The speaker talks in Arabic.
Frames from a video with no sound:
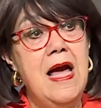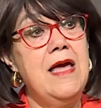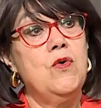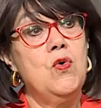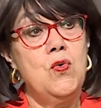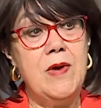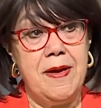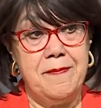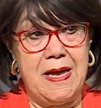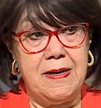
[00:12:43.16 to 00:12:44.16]
هيقولوا
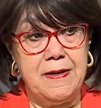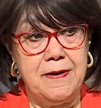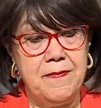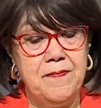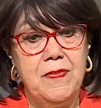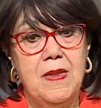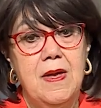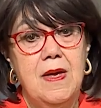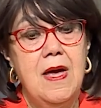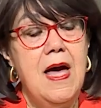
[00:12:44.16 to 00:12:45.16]
كمان
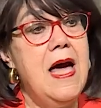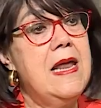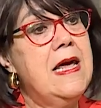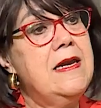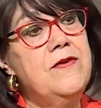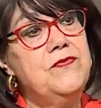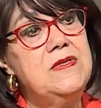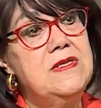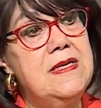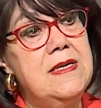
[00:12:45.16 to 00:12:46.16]
انا
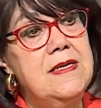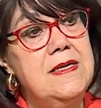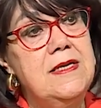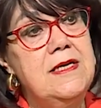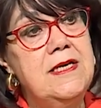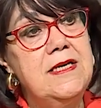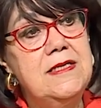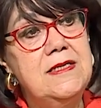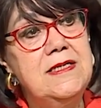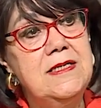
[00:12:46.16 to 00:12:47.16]
نفسي
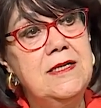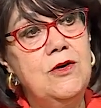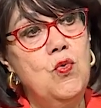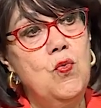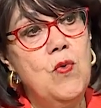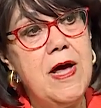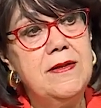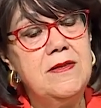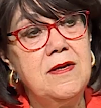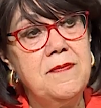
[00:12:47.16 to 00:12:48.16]
يدي
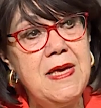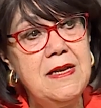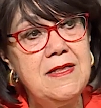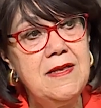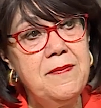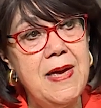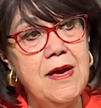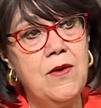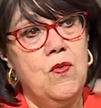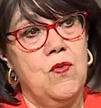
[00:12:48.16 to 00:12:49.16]
وقت من
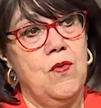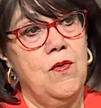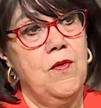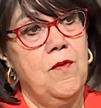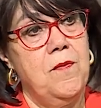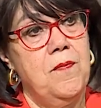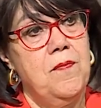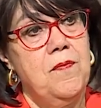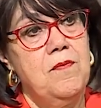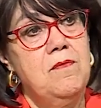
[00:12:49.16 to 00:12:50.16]
دماغه
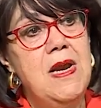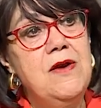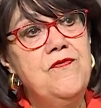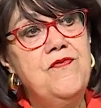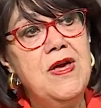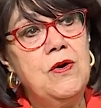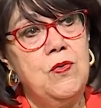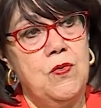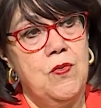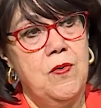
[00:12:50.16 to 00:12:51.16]
مم. من
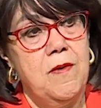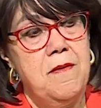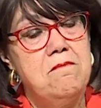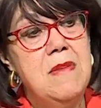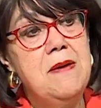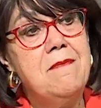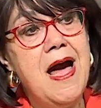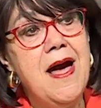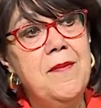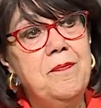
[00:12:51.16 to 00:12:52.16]
فكره من
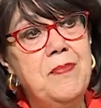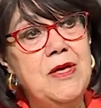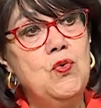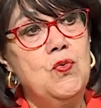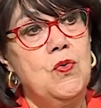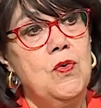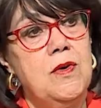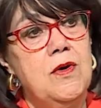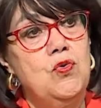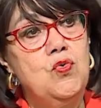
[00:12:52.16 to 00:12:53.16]
محبته
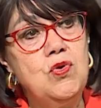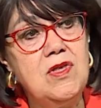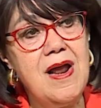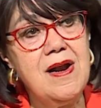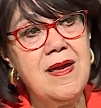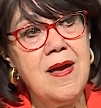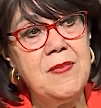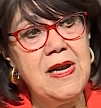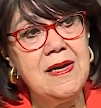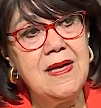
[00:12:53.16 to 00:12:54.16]
تترجم
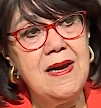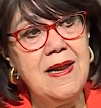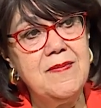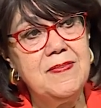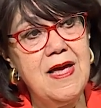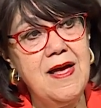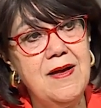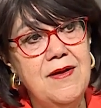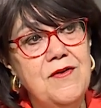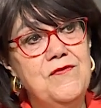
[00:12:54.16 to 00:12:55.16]
الكلام ده
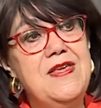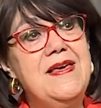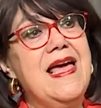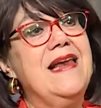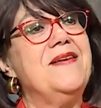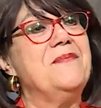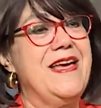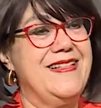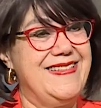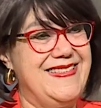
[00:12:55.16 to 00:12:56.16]
في كلمات